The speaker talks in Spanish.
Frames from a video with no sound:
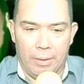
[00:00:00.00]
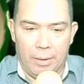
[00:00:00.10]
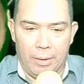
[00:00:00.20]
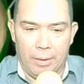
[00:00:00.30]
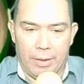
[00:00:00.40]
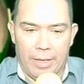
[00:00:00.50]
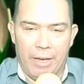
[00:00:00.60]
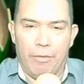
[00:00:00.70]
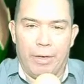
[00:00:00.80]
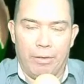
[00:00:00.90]
eh,
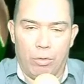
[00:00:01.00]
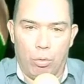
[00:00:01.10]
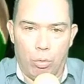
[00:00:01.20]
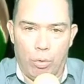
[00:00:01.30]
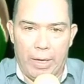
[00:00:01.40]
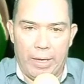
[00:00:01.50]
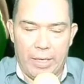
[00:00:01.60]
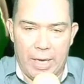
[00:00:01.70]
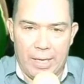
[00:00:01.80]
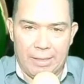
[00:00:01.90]
qué infraestructura
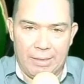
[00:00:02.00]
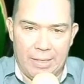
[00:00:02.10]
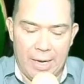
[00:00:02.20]
dañada si